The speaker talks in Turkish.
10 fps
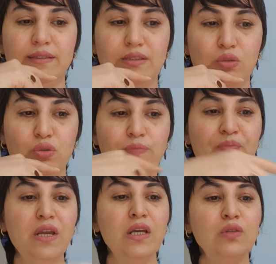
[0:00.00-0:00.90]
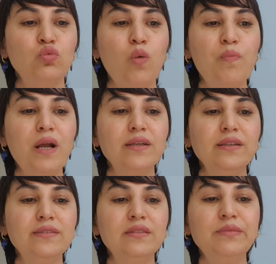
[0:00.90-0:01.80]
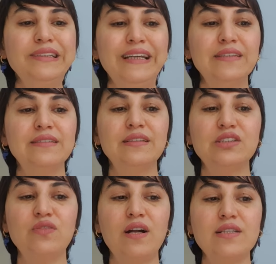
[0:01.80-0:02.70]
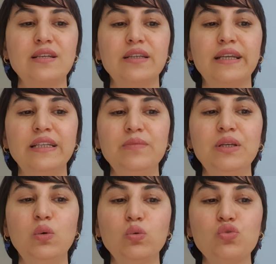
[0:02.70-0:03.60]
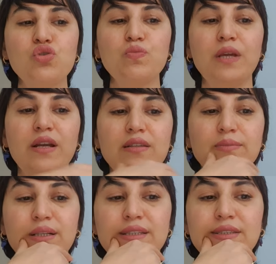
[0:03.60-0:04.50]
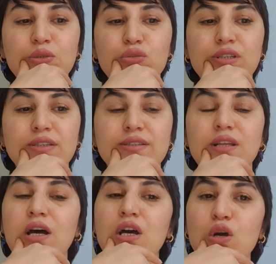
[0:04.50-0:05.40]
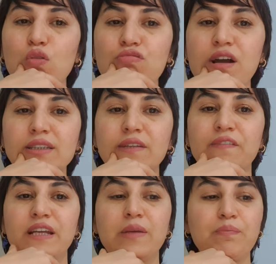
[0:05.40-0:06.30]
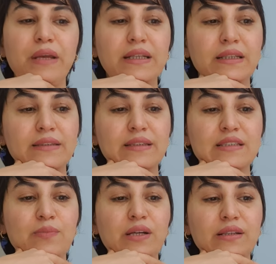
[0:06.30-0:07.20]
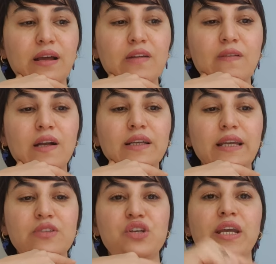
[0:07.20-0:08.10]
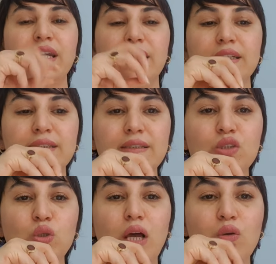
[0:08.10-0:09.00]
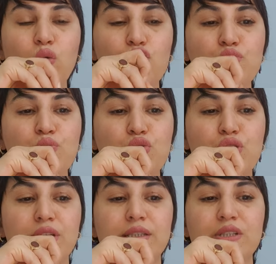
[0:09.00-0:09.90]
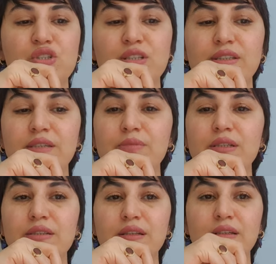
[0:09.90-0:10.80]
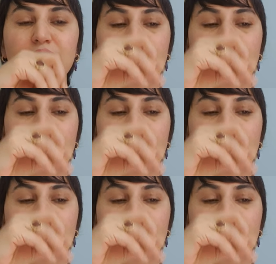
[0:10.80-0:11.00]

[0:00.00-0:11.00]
istiyorum. Toprak yatırımı niyetiniz varsa yeni bir oluşum yaratmak istiyorsanız da ufak deferek beklediğiniz paralar var gelecek. İşsiz olan koç burçlarında ciddi bir e,